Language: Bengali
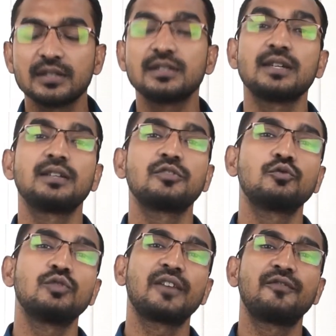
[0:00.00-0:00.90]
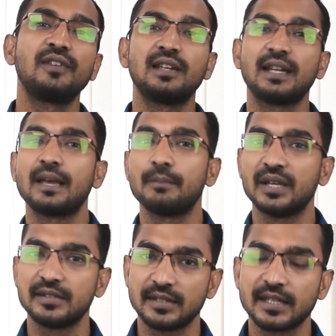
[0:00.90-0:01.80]
যেটা শুধু এক ফিনল্যান্ড
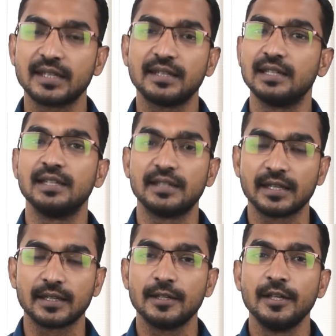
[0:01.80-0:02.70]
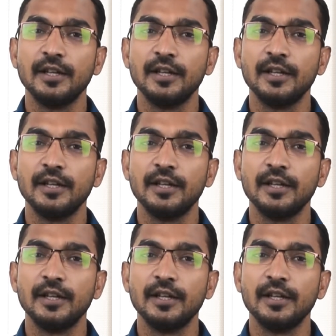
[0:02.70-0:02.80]
অ্যাম্বাসি থেকে দিল্লি থেকে